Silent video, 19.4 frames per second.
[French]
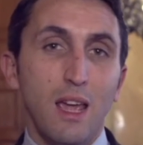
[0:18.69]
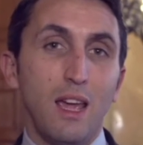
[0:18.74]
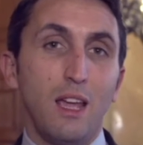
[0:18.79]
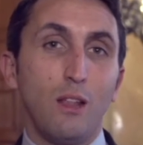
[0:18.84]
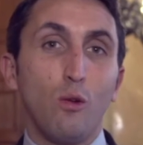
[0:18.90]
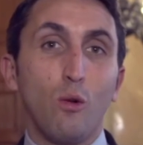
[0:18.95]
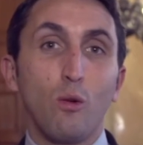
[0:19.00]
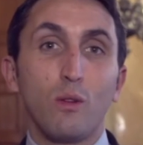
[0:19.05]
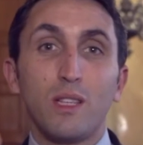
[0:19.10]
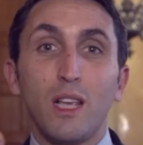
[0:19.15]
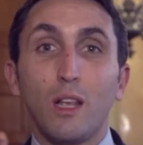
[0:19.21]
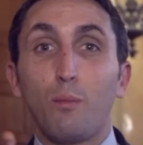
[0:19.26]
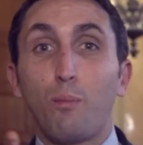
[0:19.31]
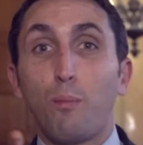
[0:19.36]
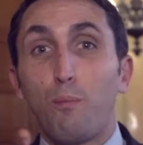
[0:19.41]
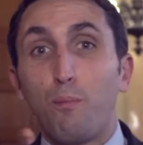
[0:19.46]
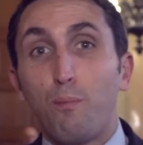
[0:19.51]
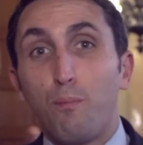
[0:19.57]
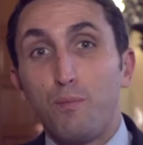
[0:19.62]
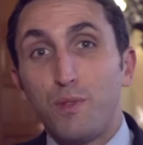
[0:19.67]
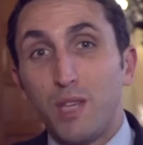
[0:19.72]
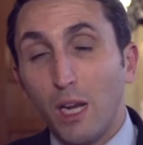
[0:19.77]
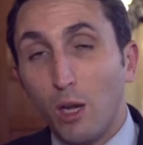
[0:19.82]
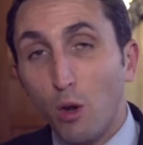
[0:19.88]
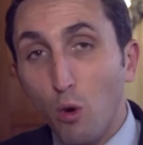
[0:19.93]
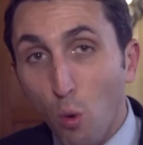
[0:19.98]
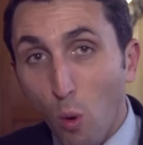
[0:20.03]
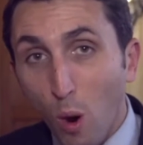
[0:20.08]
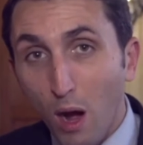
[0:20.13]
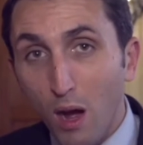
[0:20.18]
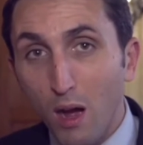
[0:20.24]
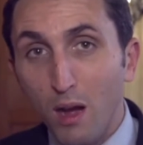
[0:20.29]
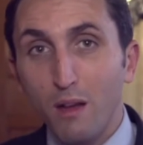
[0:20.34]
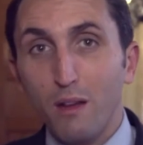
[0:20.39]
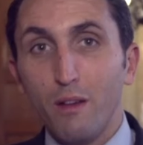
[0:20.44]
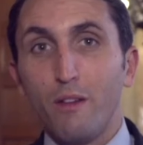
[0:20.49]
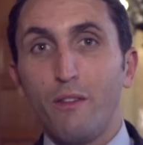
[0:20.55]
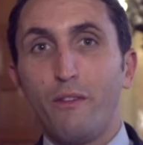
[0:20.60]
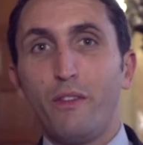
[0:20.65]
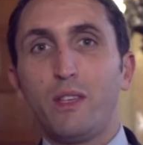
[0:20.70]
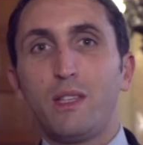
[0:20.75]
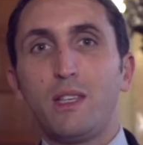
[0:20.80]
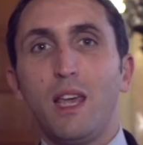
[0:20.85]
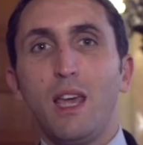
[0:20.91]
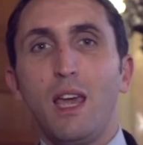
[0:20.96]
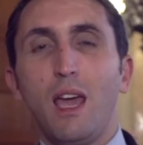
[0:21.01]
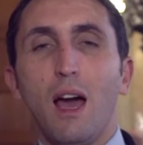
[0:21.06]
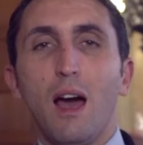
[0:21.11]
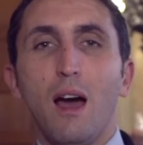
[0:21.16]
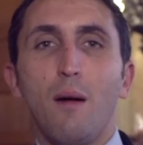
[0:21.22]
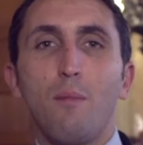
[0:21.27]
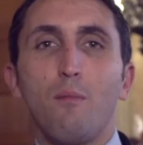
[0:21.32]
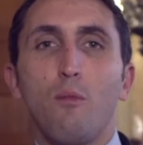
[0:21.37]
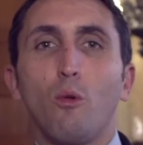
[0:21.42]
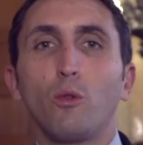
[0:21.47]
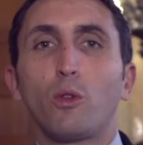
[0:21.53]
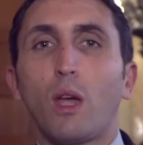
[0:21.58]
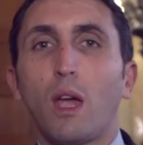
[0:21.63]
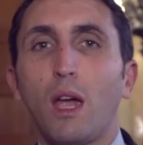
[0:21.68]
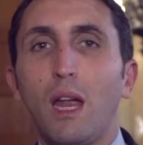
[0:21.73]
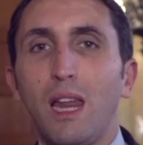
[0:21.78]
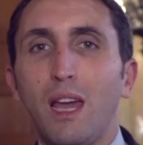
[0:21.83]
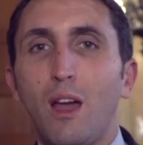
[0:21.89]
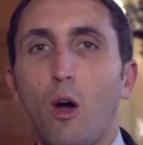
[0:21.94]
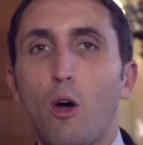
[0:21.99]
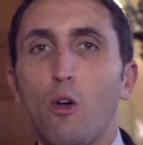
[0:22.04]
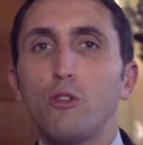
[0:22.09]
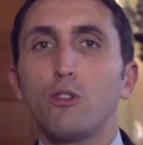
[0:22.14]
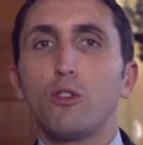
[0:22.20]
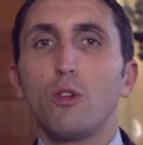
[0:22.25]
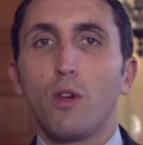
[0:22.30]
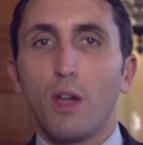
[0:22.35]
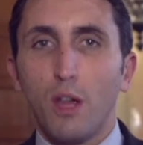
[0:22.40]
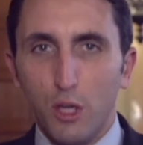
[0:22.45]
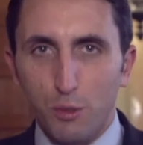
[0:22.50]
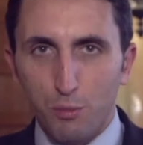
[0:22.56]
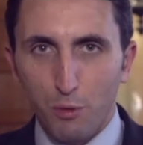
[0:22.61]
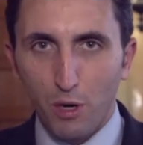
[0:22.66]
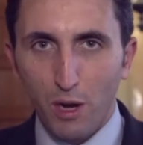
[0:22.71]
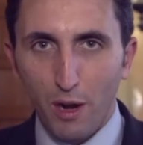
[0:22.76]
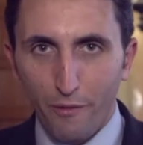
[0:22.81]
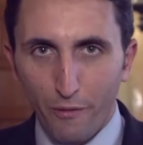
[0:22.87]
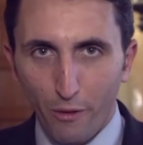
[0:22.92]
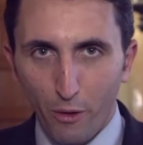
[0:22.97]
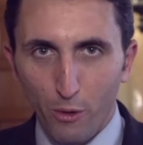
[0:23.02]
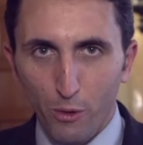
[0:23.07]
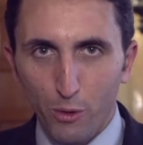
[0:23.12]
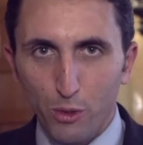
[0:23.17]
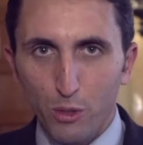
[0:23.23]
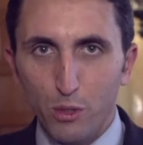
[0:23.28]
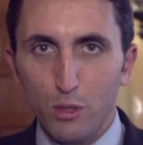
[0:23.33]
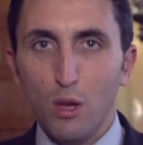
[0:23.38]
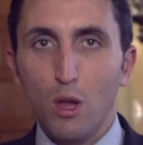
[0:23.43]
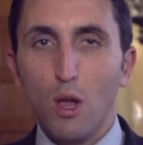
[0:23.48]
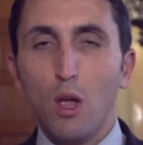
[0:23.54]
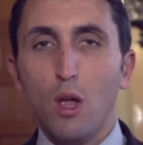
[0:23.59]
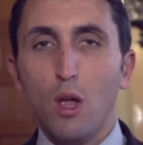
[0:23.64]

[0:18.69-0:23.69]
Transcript: Et donc cette, cette loi euh, visait à montrer les grands engagements de la France